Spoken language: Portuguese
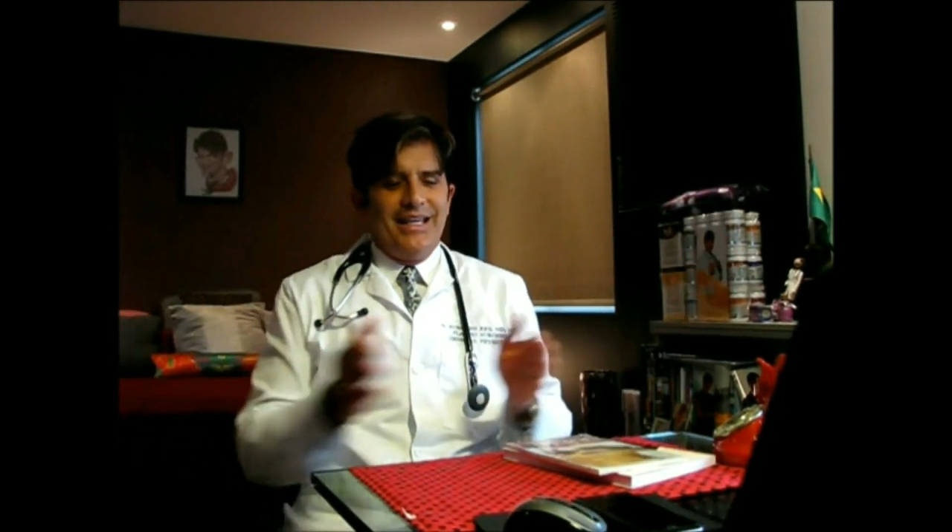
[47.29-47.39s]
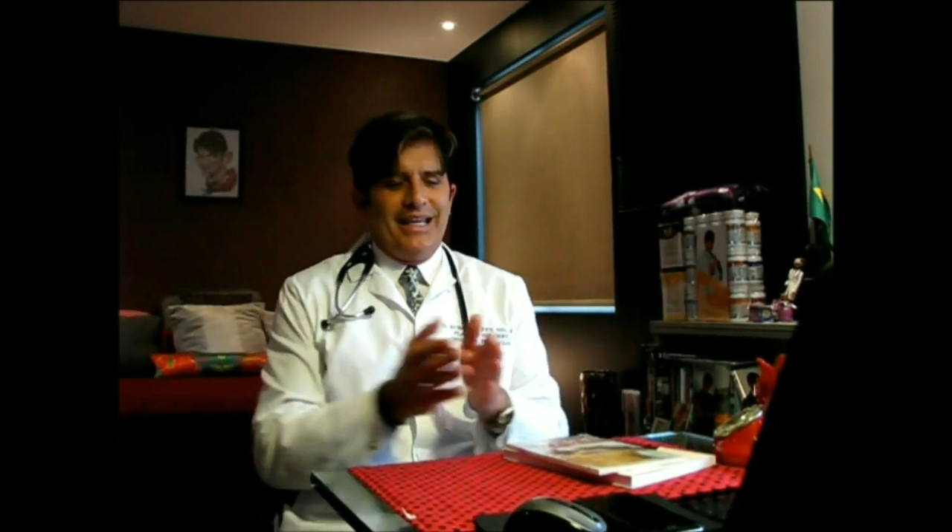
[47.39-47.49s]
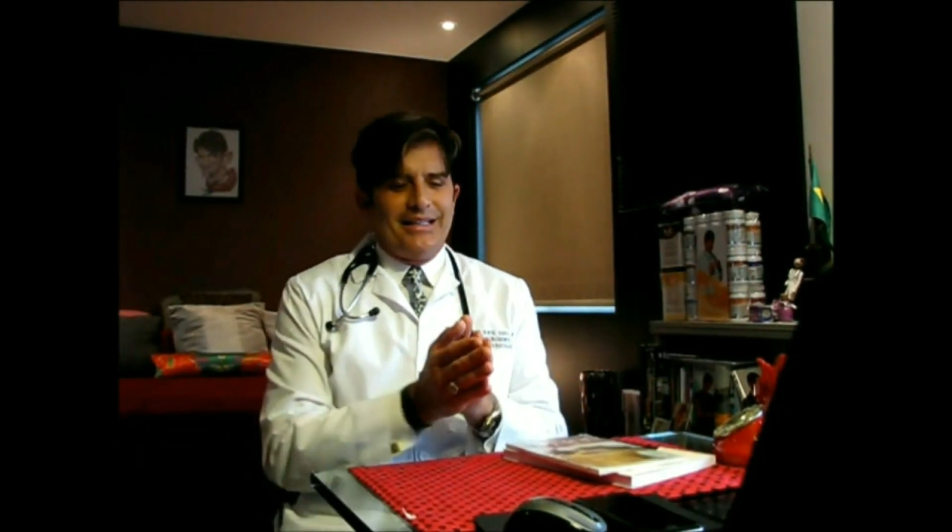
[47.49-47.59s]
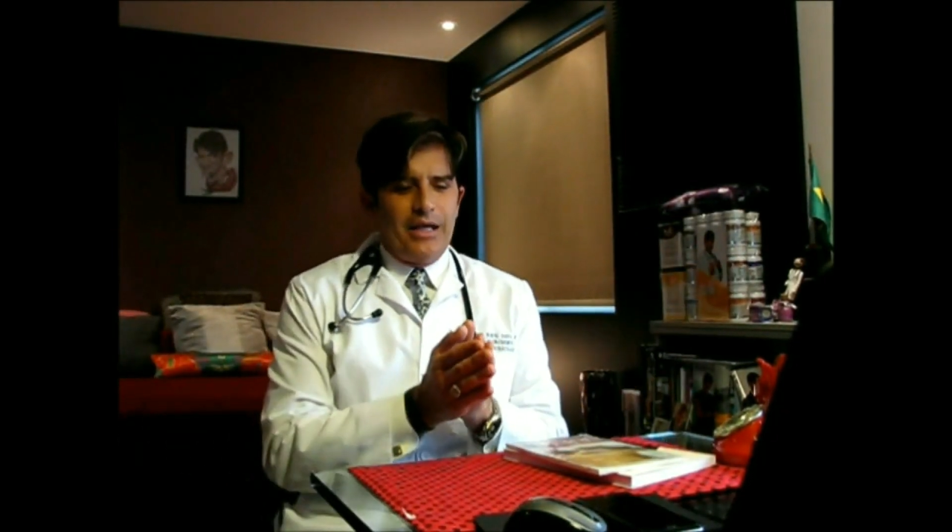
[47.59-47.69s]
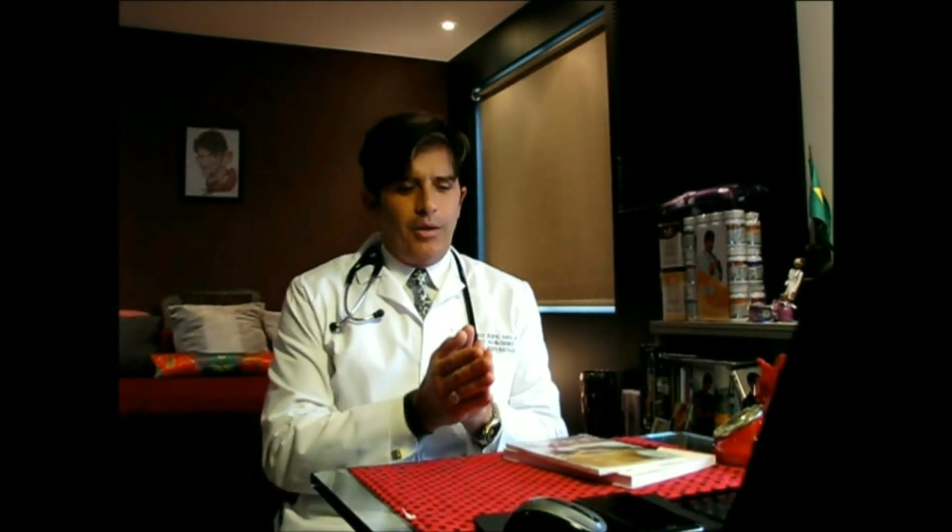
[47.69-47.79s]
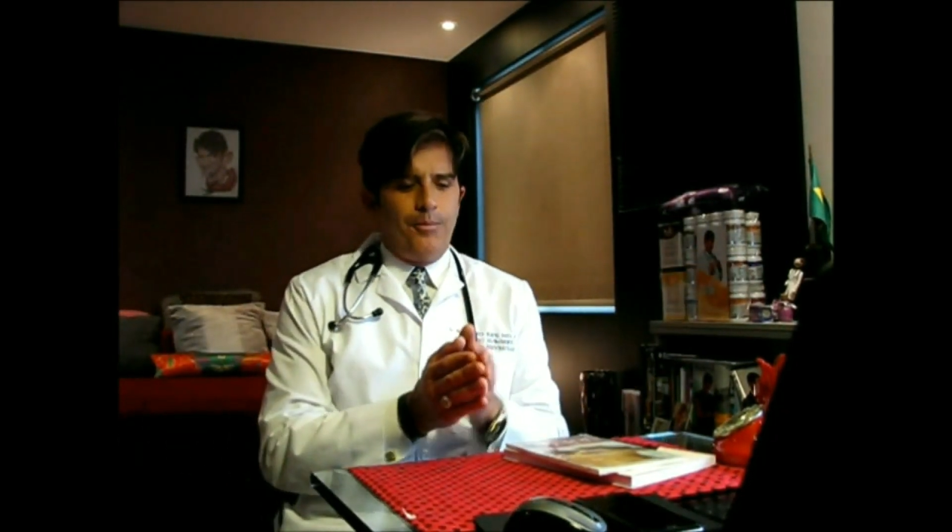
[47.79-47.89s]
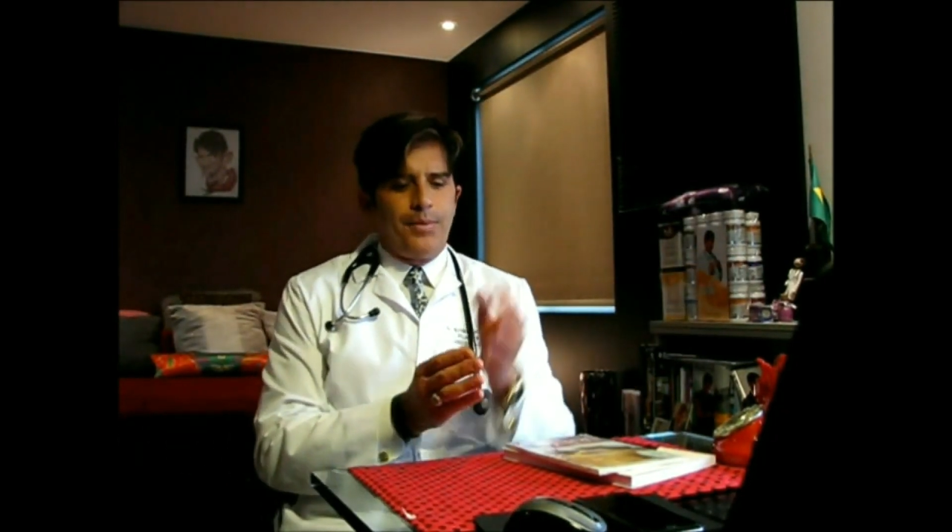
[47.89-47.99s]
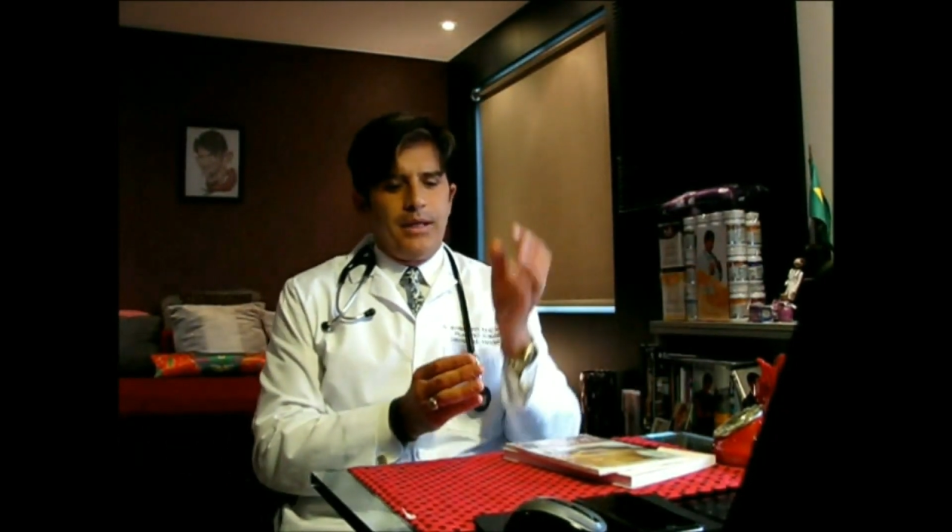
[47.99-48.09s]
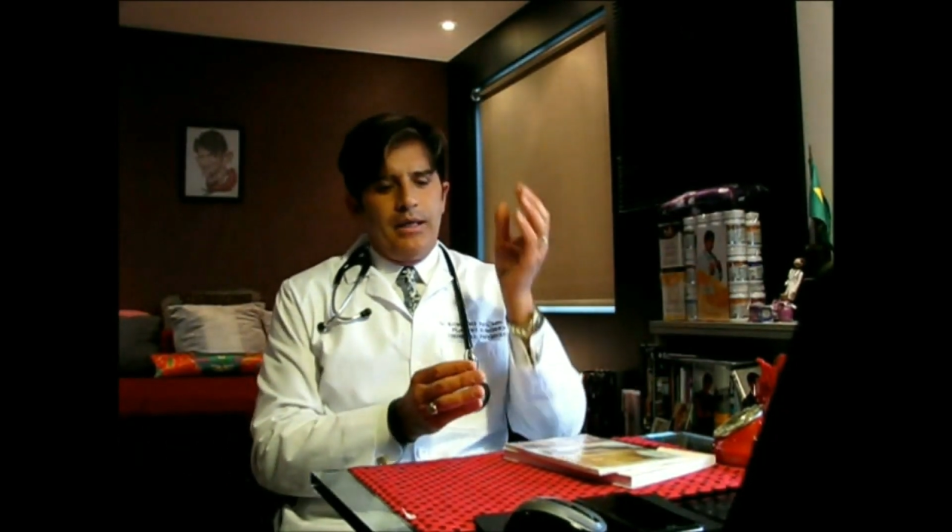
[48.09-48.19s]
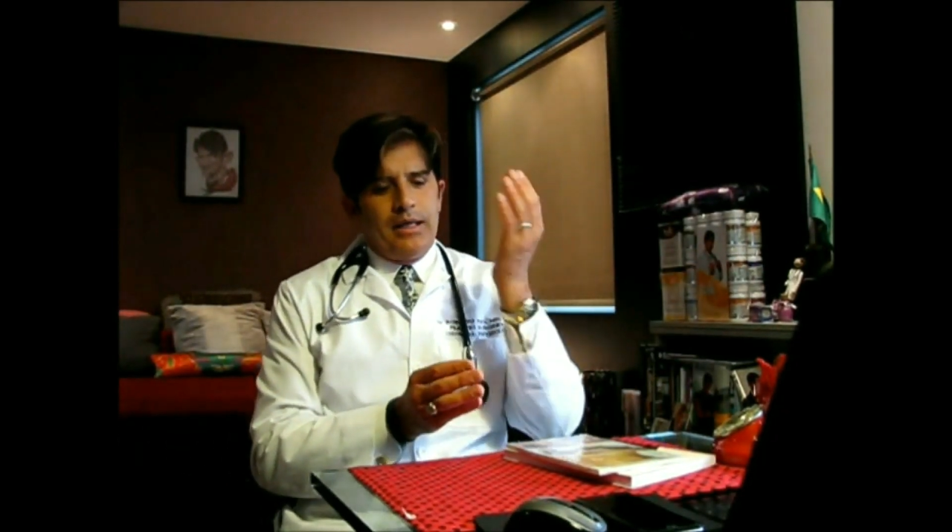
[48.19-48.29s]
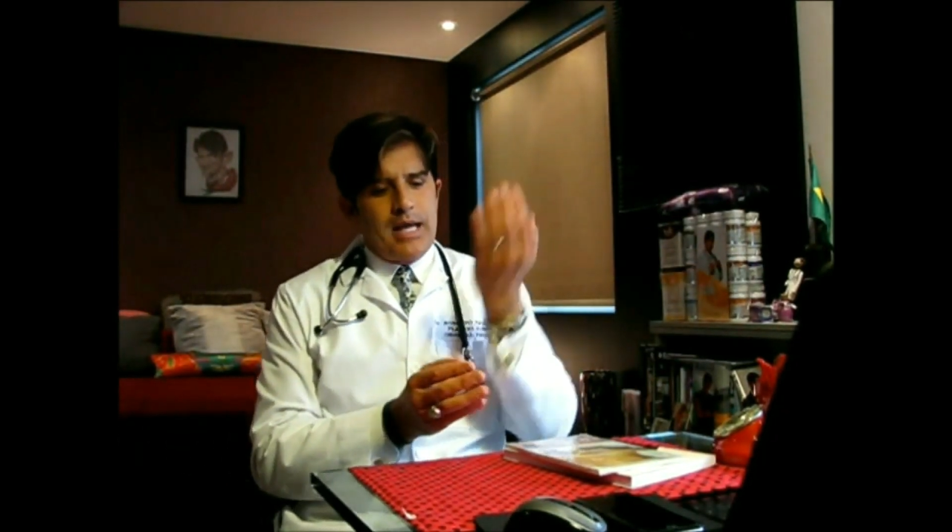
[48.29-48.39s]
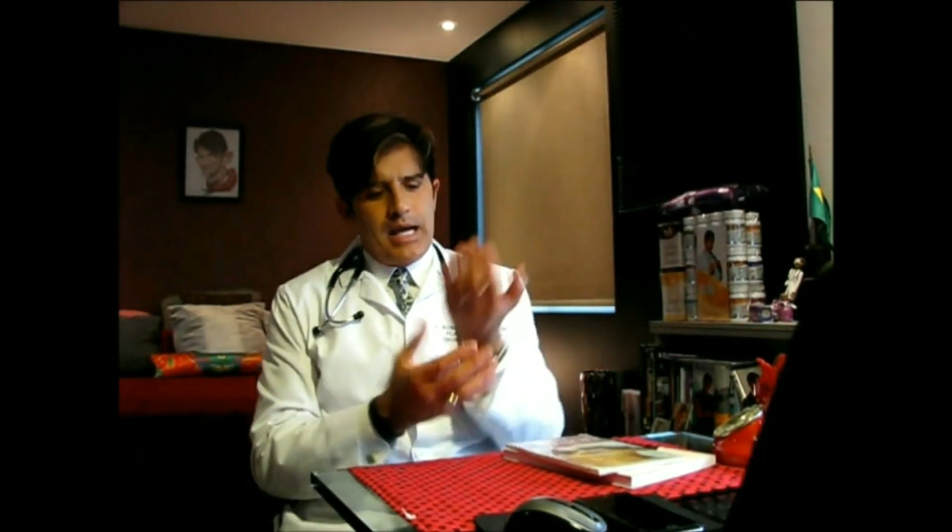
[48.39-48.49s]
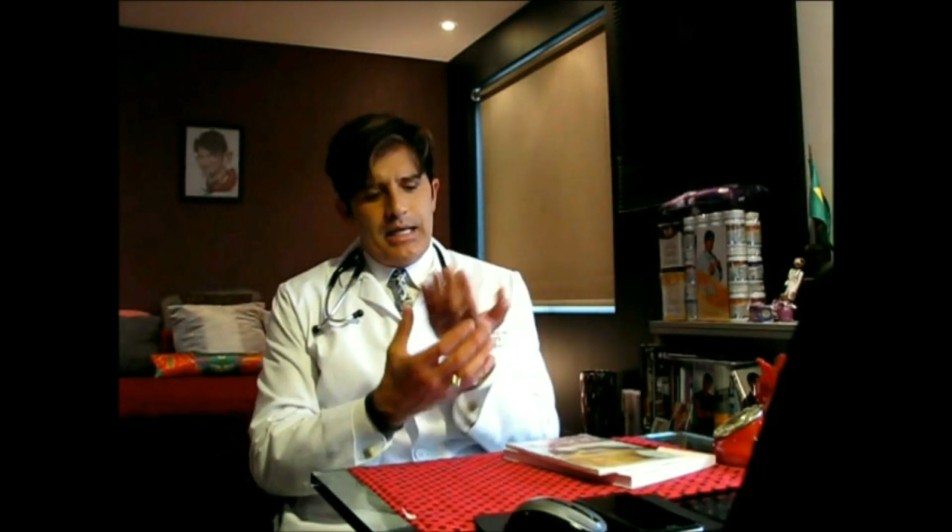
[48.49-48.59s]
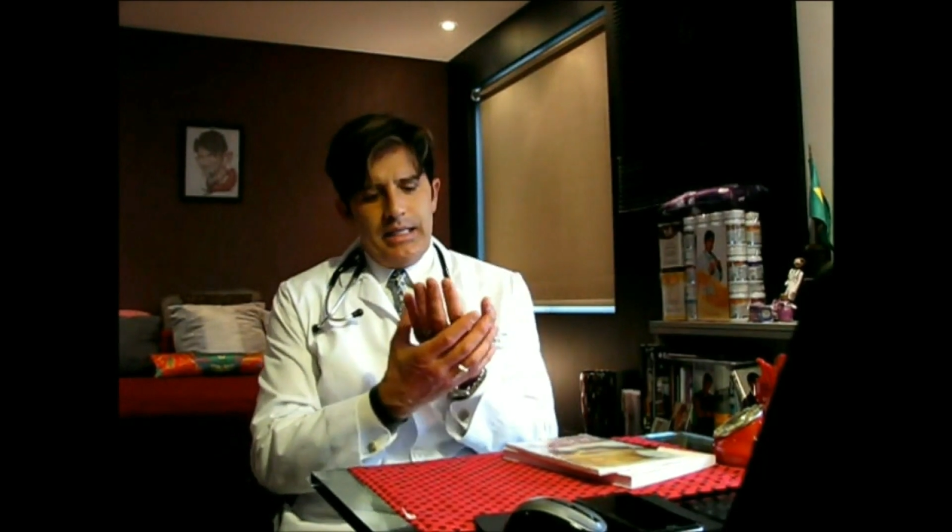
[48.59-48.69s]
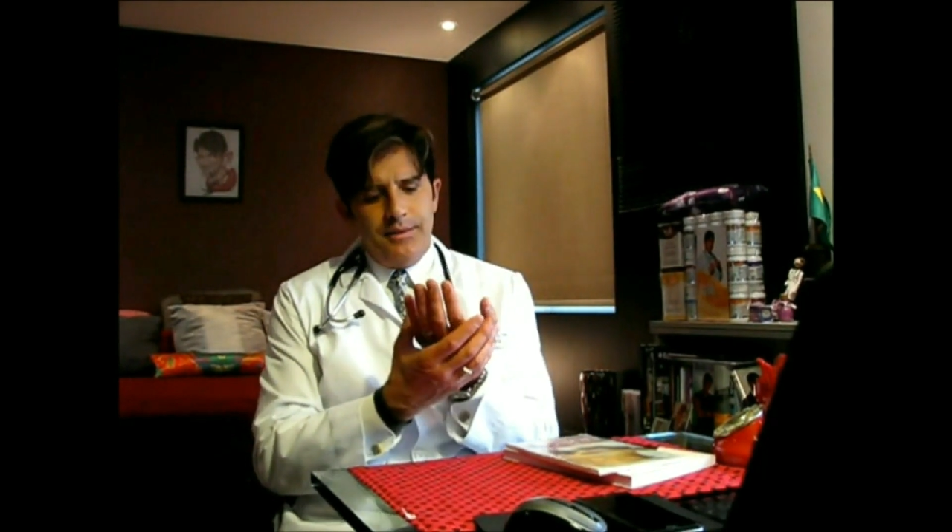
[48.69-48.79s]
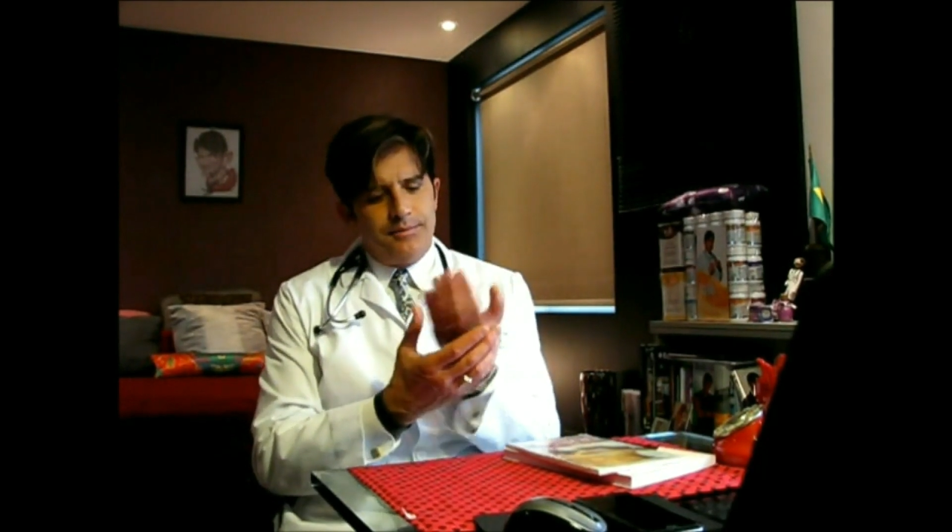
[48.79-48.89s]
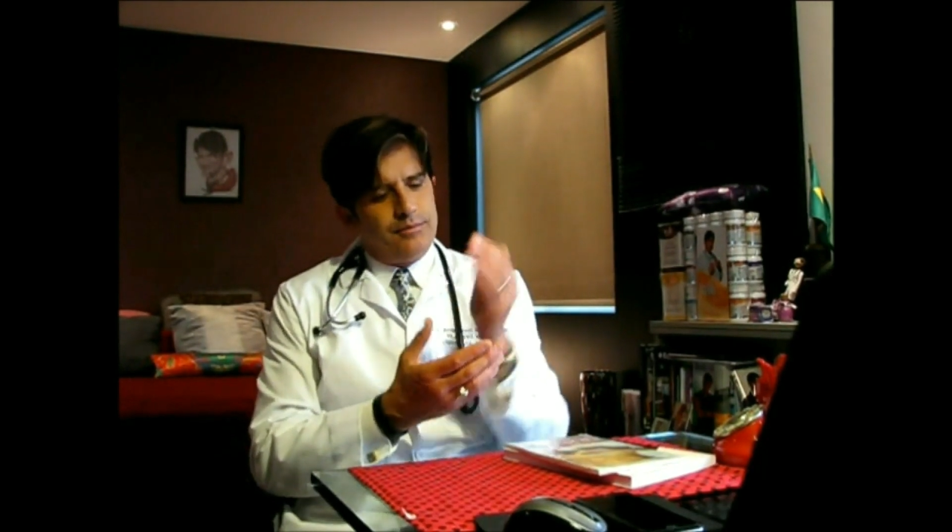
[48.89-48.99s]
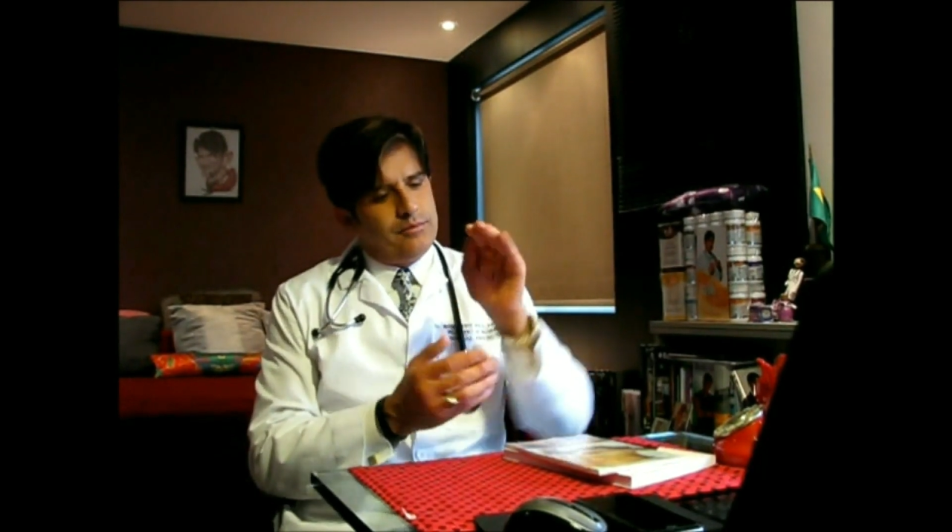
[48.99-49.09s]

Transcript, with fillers: Então, carne,